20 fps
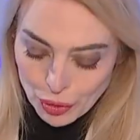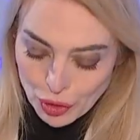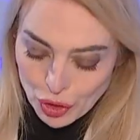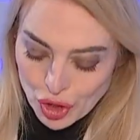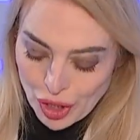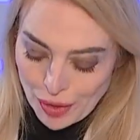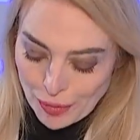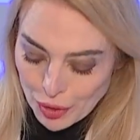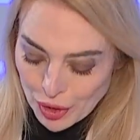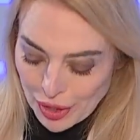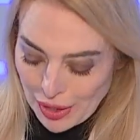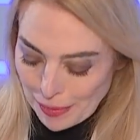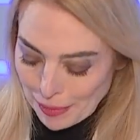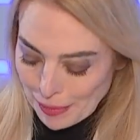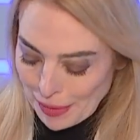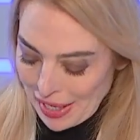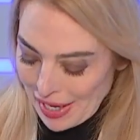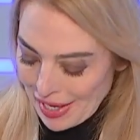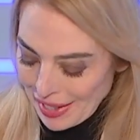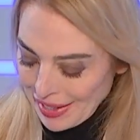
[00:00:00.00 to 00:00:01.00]
e lo diciamo
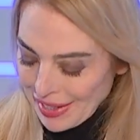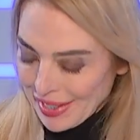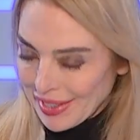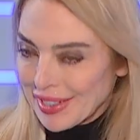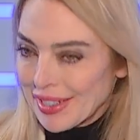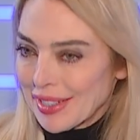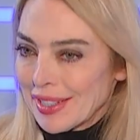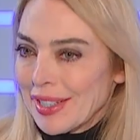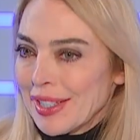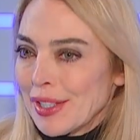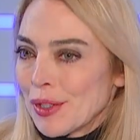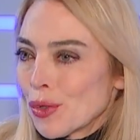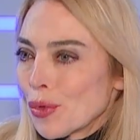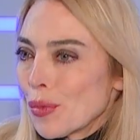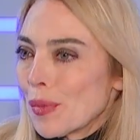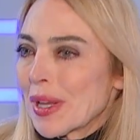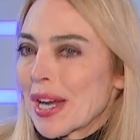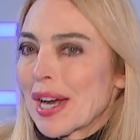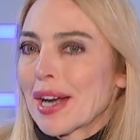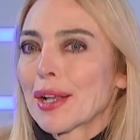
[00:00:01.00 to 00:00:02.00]
sempre, anche di, di,
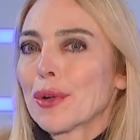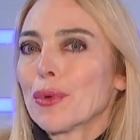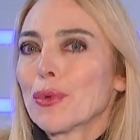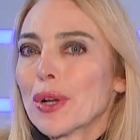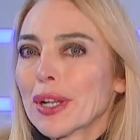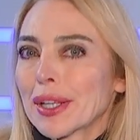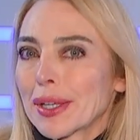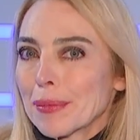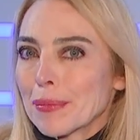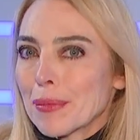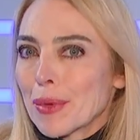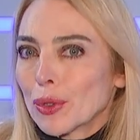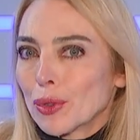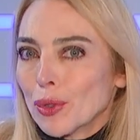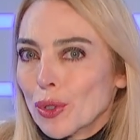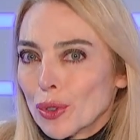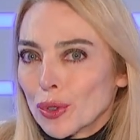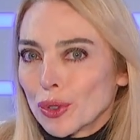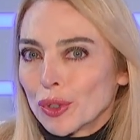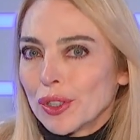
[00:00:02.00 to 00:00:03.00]
superare in qualche
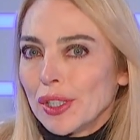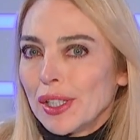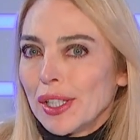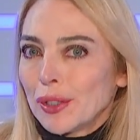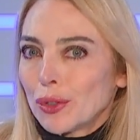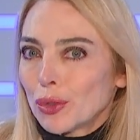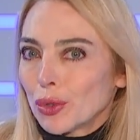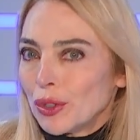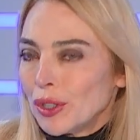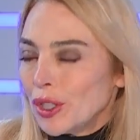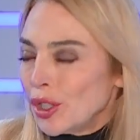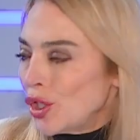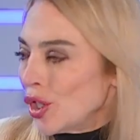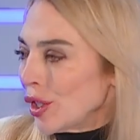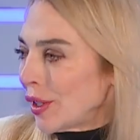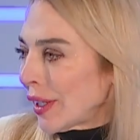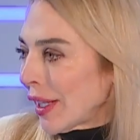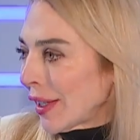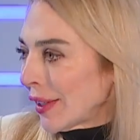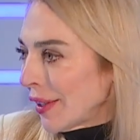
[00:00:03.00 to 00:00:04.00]
modo il cosiddetto
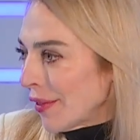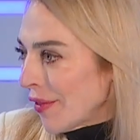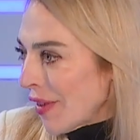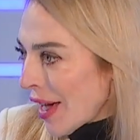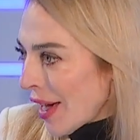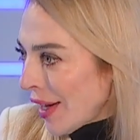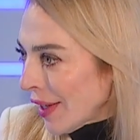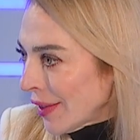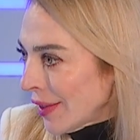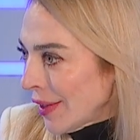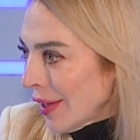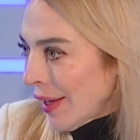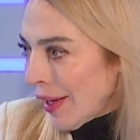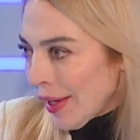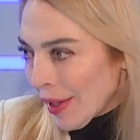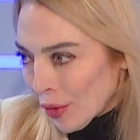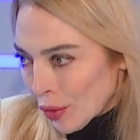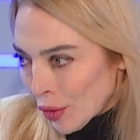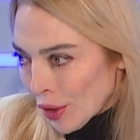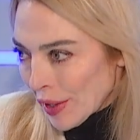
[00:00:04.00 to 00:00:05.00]
digital divide
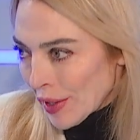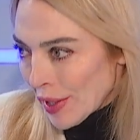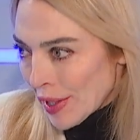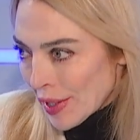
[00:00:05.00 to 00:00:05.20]
che ancora